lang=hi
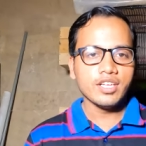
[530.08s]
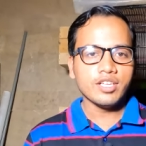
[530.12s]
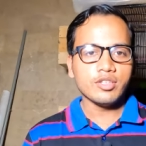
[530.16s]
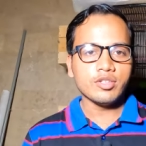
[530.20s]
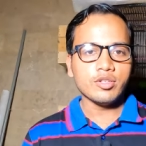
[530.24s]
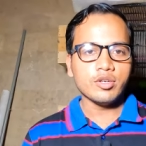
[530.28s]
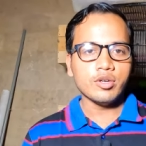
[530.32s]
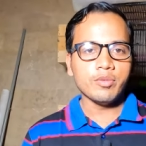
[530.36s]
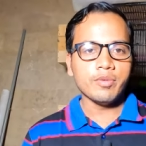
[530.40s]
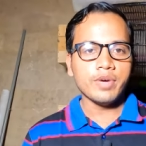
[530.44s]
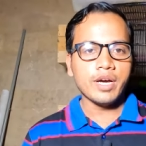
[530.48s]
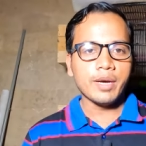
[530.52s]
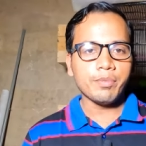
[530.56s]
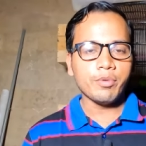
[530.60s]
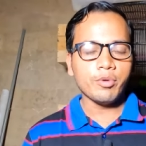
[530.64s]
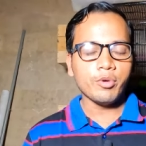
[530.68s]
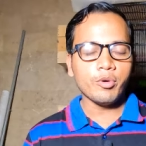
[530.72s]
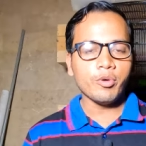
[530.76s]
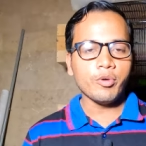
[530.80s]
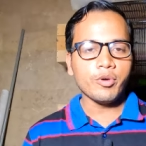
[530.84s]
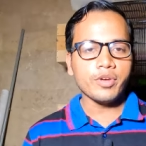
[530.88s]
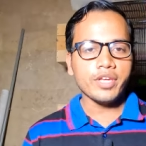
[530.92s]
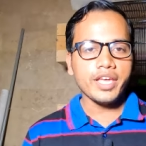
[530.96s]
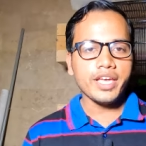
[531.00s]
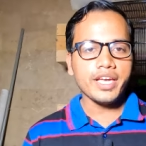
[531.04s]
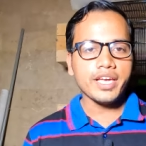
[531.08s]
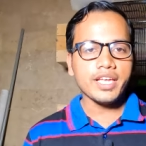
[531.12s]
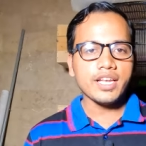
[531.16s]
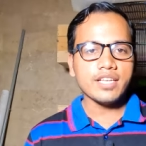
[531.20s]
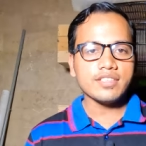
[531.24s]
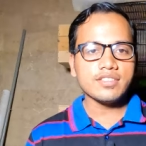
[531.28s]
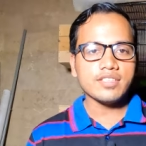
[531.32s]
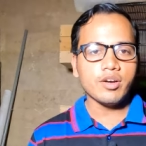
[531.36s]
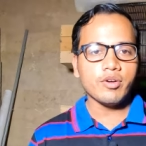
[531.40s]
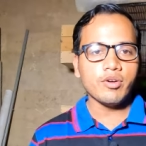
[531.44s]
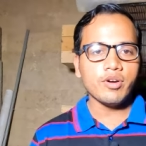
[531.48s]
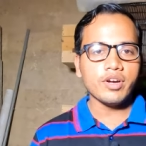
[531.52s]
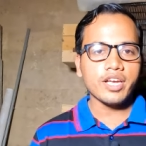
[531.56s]
तो मैं आप लोगों को ये कहना
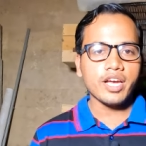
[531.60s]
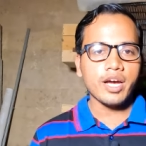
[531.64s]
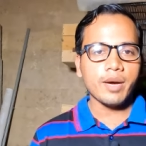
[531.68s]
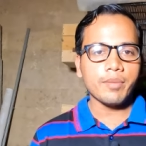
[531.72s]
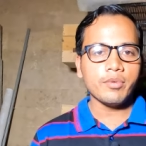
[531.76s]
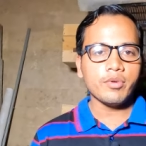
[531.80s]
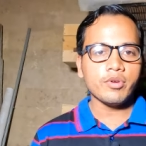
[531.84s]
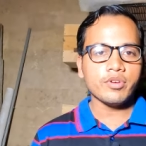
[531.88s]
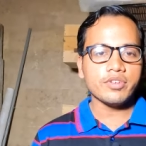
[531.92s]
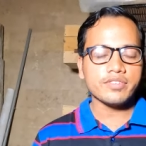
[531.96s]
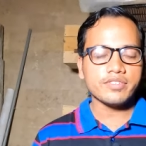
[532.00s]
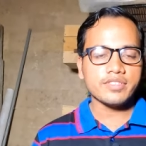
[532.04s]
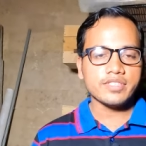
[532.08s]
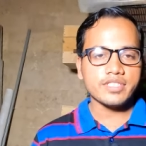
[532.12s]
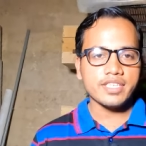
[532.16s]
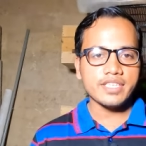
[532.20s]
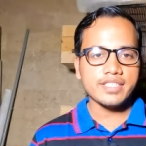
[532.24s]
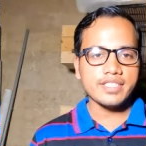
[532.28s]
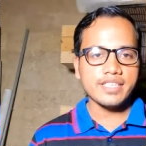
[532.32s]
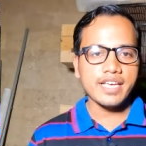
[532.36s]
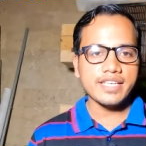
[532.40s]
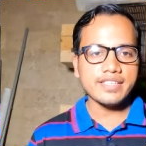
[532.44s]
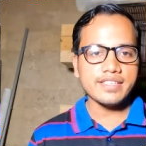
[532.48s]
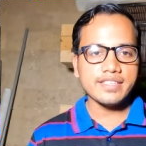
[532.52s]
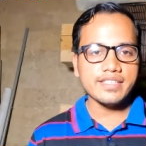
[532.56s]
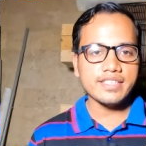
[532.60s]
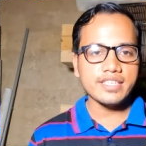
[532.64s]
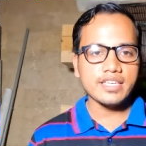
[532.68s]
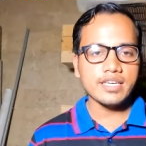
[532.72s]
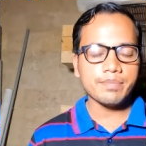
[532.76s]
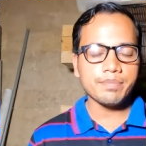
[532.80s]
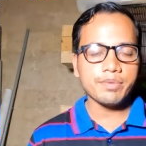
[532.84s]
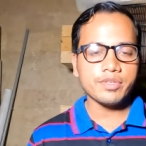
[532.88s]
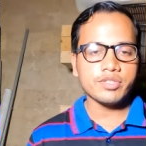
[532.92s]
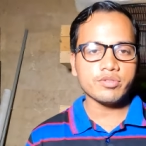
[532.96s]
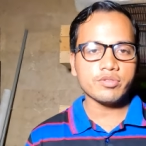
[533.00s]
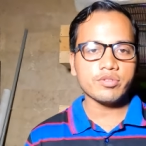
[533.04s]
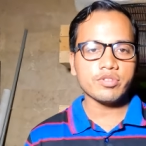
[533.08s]
चाहूँगा कि आप लोग किसी ऐसी जगह
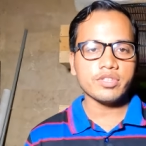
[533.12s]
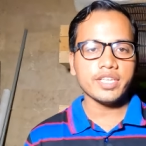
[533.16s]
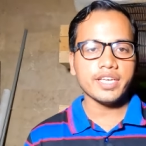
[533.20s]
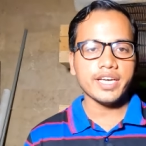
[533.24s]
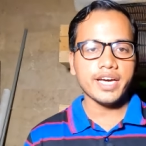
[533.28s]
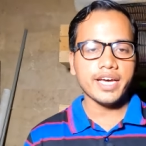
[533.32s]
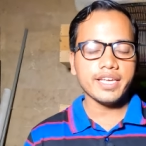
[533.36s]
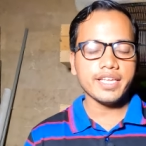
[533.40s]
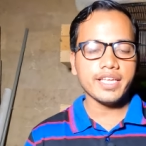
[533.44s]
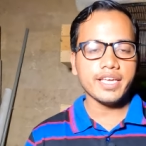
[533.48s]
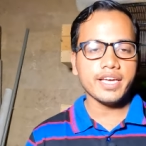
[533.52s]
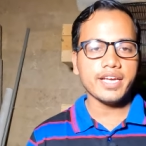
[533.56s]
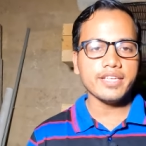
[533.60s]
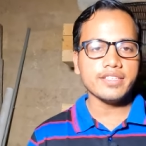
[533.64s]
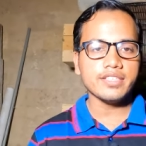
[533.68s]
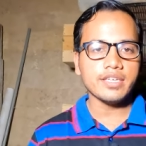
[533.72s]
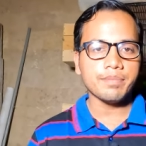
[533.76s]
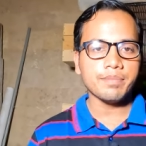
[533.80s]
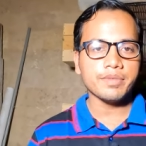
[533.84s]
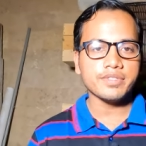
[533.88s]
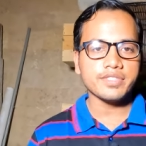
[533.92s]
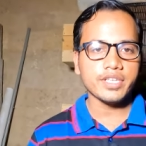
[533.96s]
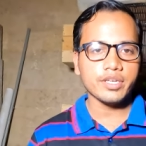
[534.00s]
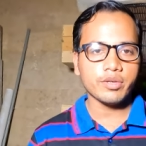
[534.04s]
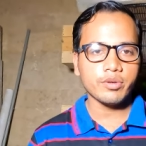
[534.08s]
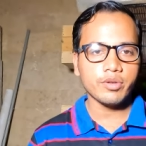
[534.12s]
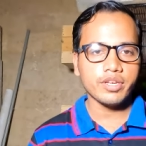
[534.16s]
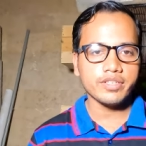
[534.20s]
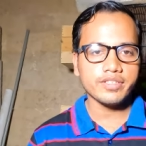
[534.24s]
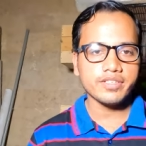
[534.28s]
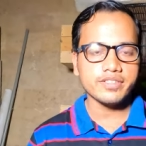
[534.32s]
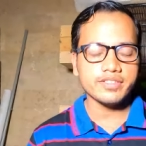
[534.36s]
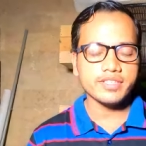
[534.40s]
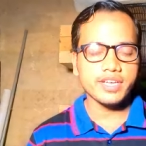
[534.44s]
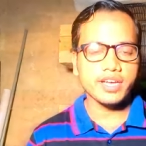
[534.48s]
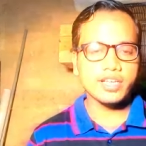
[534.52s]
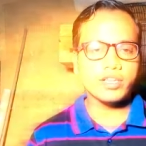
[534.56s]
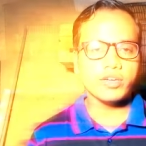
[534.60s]
पे इसको तैयार किएगा जहाँ पे
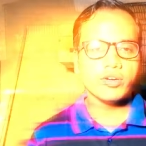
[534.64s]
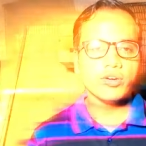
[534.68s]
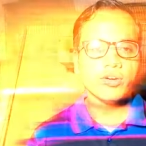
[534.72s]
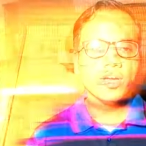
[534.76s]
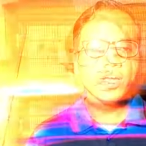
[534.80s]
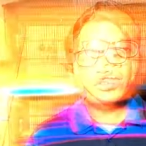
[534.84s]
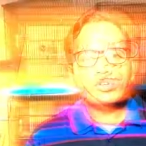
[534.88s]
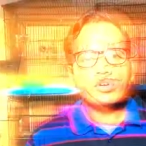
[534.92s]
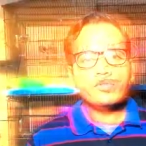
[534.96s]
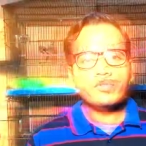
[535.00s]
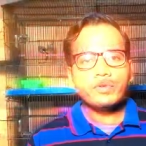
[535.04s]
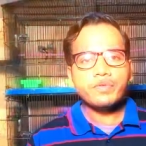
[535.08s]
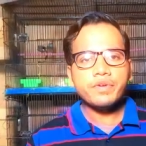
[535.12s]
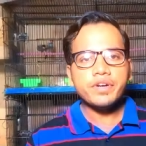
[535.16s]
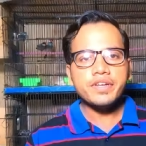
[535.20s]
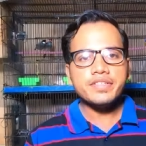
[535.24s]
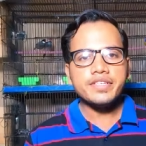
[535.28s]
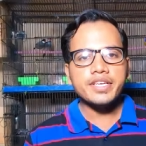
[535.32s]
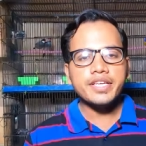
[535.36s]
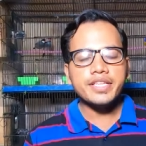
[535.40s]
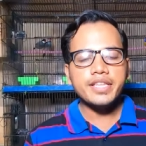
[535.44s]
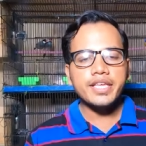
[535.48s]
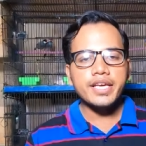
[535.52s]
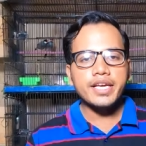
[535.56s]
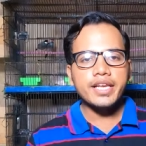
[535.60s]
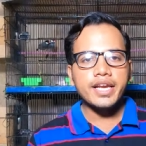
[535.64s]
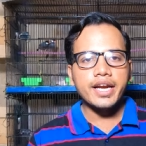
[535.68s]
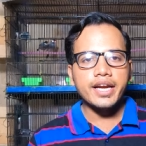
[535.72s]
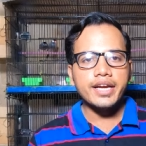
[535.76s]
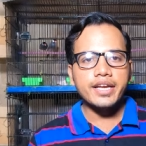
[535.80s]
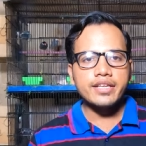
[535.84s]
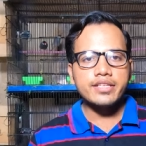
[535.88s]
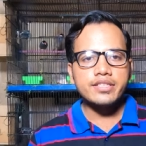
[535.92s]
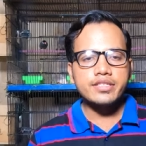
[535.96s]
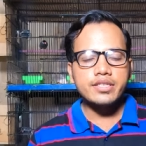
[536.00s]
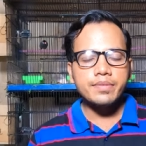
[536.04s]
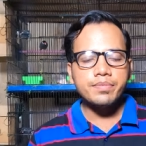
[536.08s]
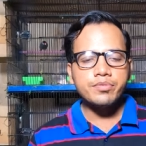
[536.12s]
सर्कुलेशन ज़्यादा हो तो वीवर्स ये थी एक
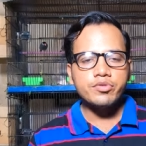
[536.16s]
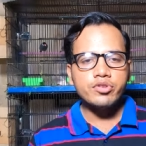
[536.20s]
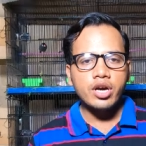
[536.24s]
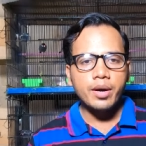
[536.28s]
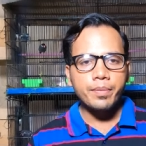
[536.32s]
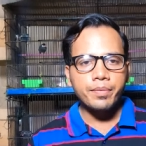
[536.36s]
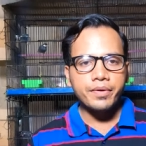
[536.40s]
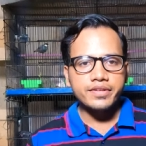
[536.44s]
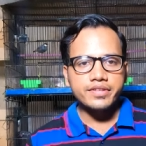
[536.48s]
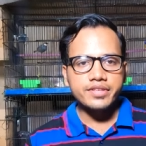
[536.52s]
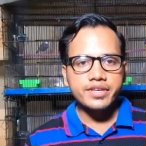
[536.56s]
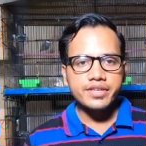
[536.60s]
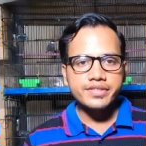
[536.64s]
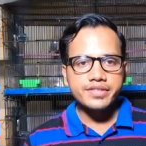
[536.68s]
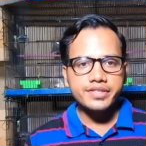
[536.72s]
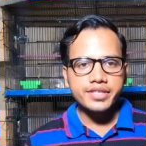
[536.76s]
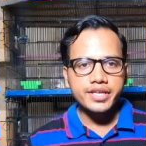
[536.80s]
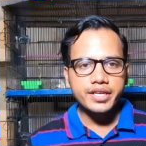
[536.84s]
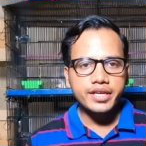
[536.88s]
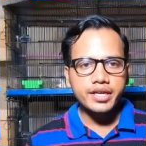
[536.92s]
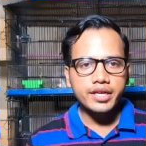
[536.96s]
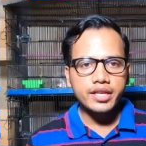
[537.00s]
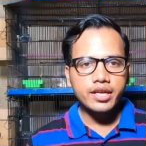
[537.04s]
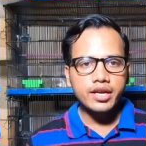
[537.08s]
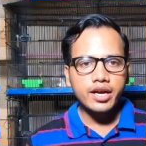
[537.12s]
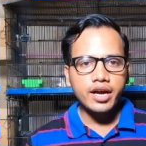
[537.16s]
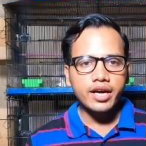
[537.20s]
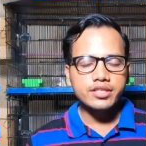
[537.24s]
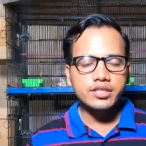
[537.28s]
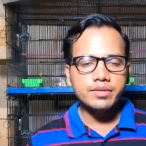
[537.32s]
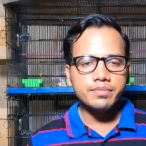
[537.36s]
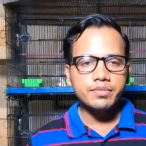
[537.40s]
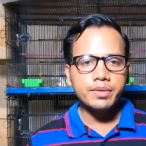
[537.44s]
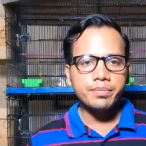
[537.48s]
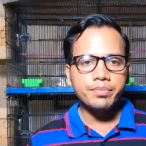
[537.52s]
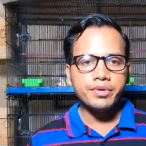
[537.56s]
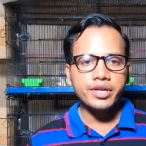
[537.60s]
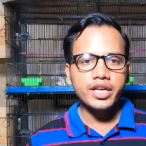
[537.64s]
लेटेस्ट टिप जो आपके साथ शेयर करिए आज
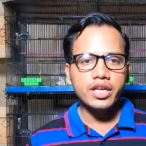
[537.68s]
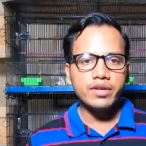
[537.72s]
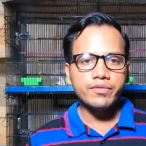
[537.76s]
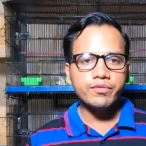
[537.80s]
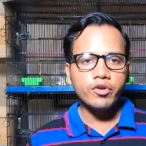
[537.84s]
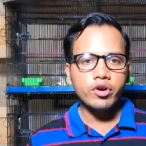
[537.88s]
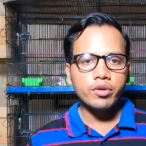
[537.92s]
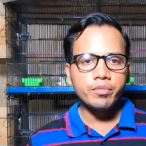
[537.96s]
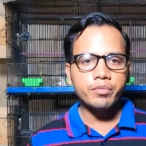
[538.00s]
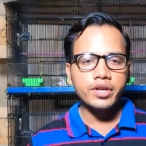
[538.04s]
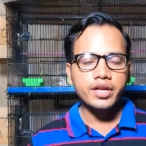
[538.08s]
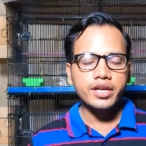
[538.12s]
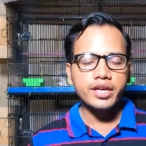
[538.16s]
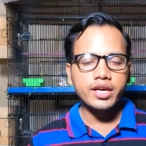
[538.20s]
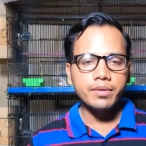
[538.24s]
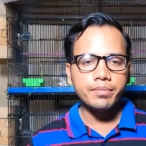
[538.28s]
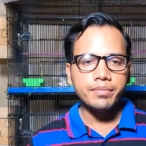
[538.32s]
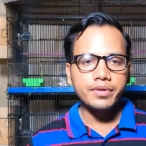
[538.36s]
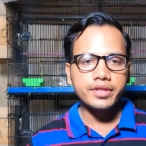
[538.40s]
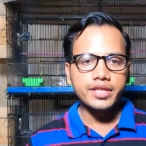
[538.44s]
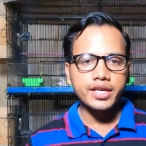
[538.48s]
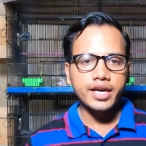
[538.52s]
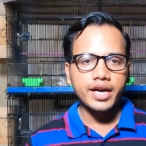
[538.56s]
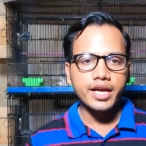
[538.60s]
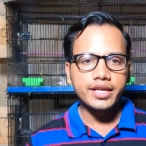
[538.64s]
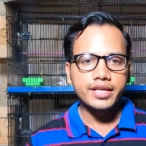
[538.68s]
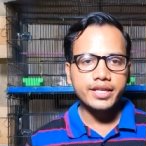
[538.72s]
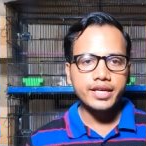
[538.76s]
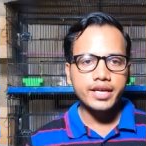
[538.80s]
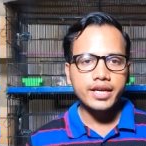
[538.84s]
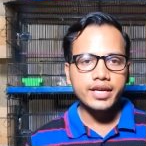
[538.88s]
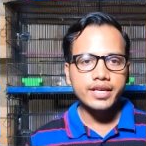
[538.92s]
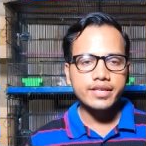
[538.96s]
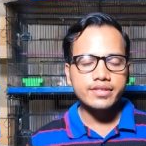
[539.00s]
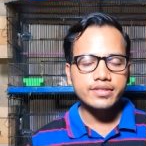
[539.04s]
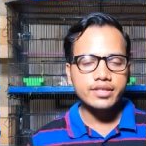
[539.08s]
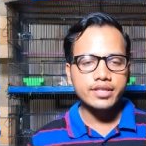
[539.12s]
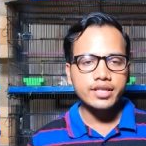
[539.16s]
हमने ब्रीडिंग फार्मूला घर में तैयार किया
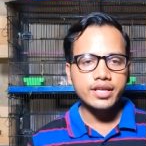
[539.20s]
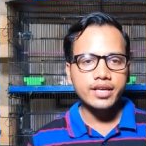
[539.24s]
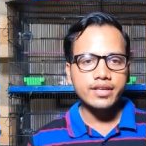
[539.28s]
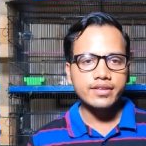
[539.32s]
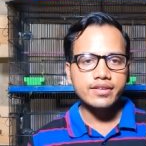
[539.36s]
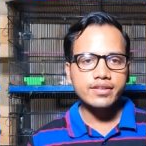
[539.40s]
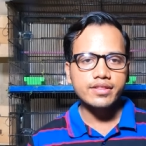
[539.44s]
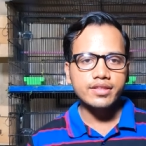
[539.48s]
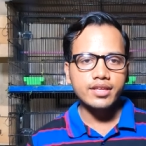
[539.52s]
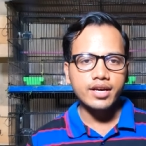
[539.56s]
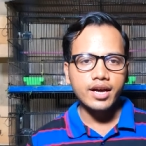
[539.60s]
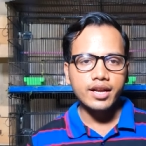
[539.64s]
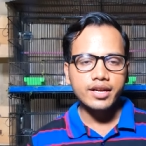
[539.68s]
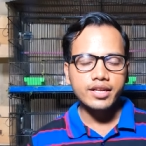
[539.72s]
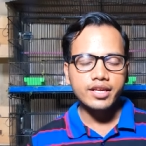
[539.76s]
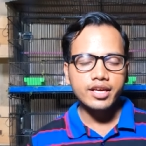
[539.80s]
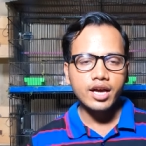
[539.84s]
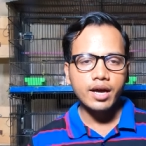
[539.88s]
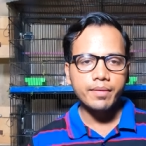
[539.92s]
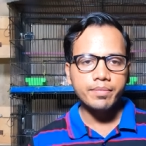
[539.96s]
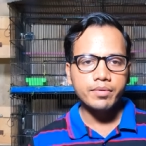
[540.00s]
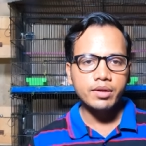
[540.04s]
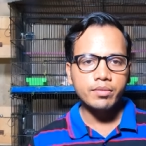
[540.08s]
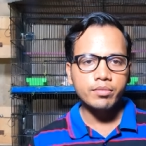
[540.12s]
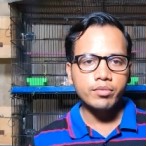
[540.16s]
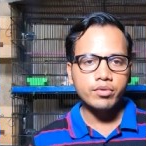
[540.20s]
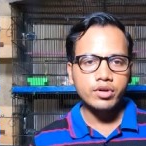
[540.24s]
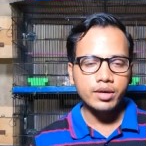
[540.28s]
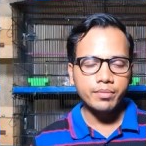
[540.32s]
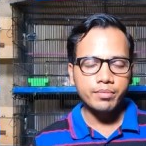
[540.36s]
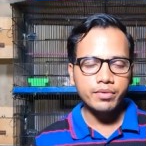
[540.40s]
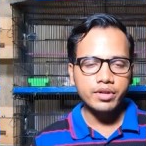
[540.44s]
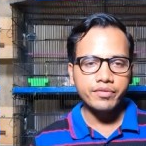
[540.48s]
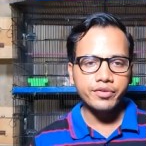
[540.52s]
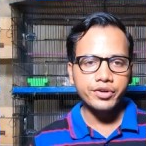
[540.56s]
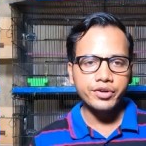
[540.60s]
किस तरीके से तैयार किया आपने मुकम्मल